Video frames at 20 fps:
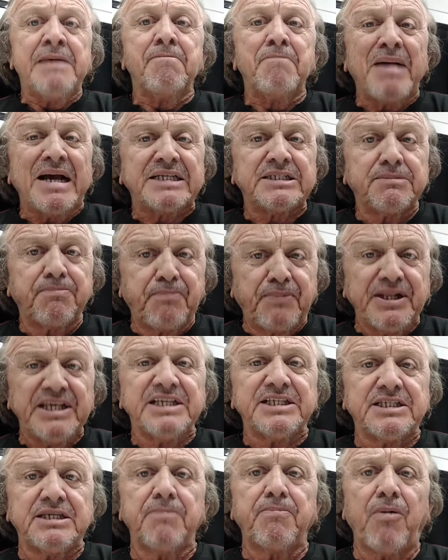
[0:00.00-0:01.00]
mas
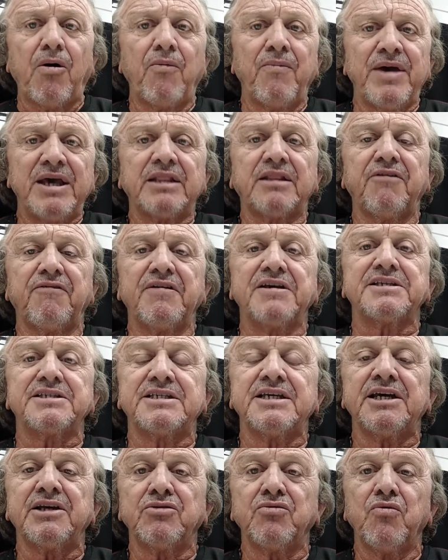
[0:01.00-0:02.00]
principalmente
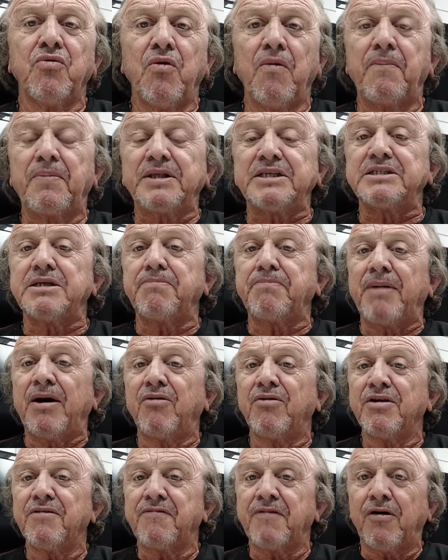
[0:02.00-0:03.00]
vencendo o
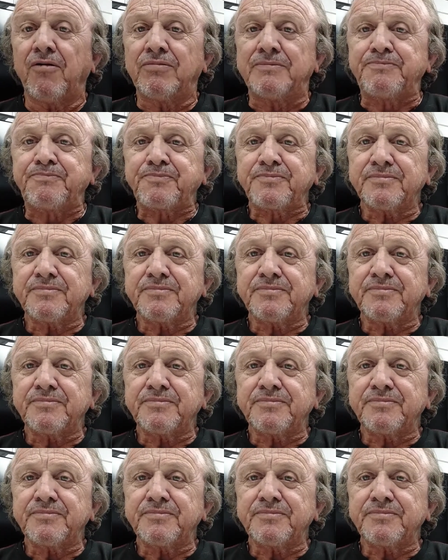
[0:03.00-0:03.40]
principal rival.